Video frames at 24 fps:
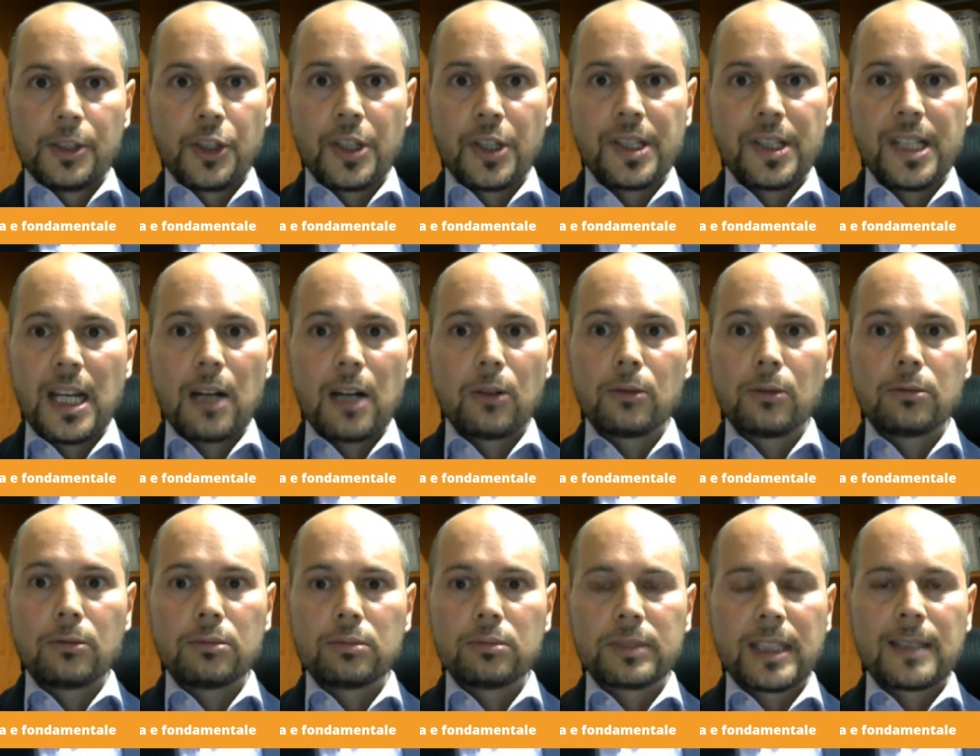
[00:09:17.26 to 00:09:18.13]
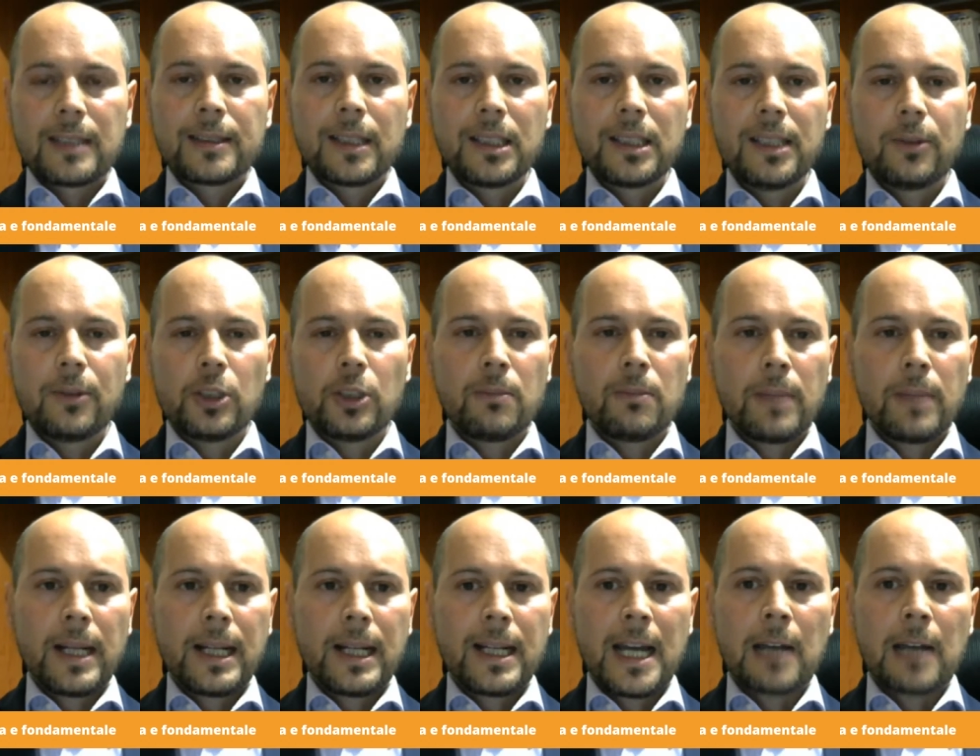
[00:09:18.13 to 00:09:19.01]
ci sia un tentativo di
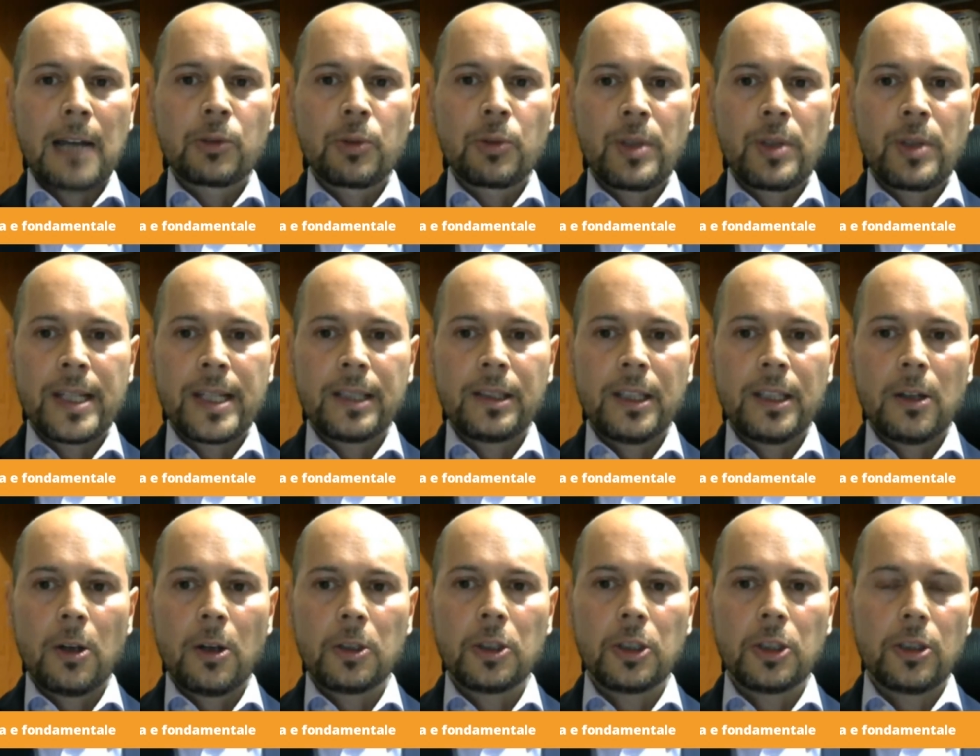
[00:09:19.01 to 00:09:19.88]
breakout sui 7-8.